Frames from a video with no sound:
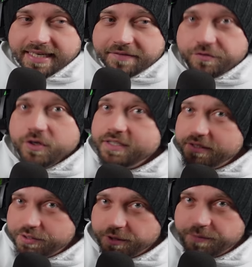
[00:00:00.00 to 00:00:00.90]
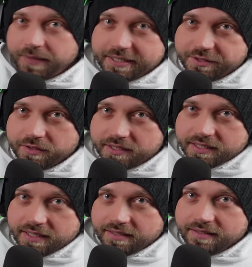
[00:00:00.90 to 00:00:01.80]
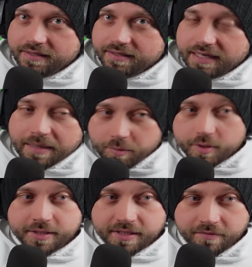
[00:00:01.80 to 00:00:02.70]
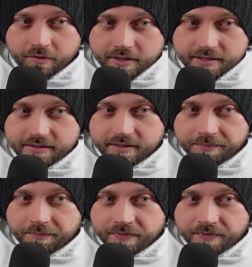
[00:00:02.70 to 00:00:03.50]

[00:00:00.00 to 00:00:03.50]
der wird zu Space Godzilla im Monsterverse.